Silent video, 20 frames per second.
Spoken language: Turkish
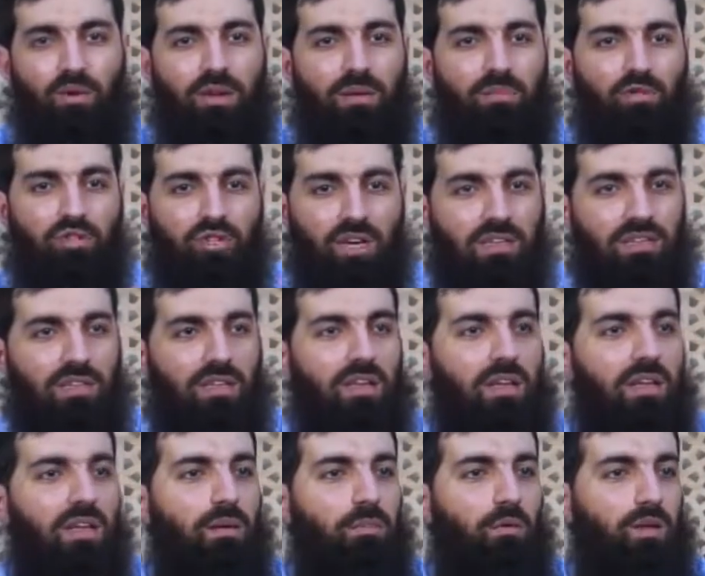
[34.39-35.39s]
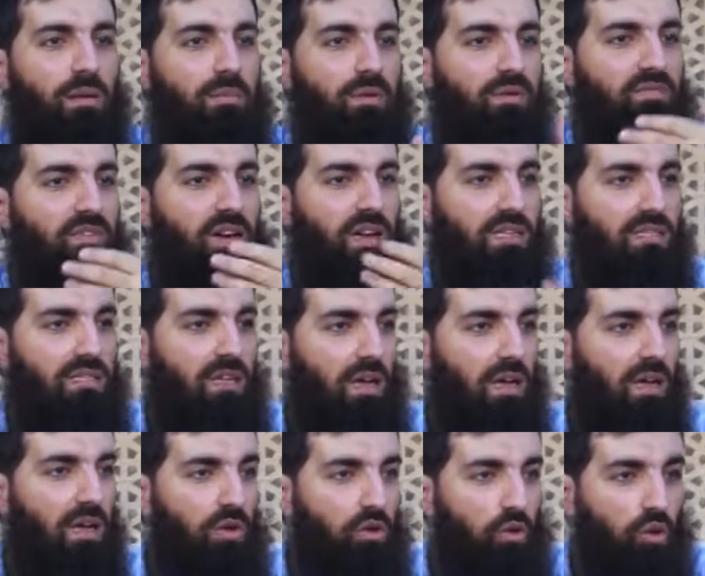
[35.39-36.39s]
Böyle bir şart, böyle bir
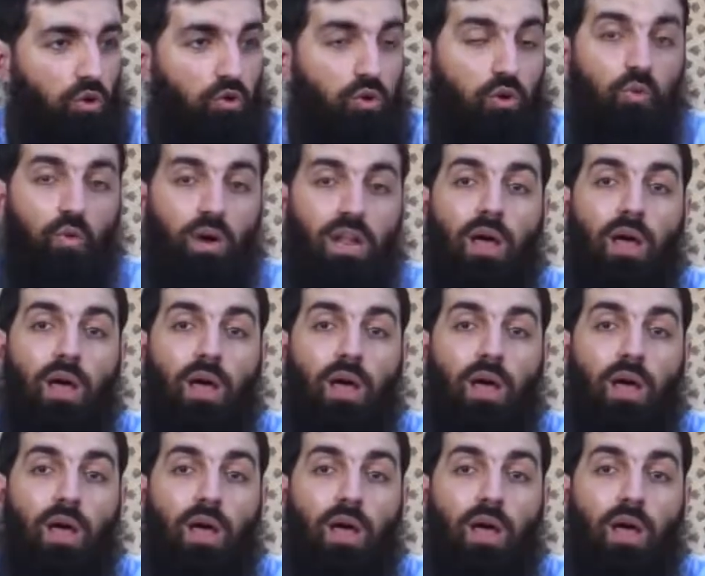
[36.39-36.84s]
fariza yoktur.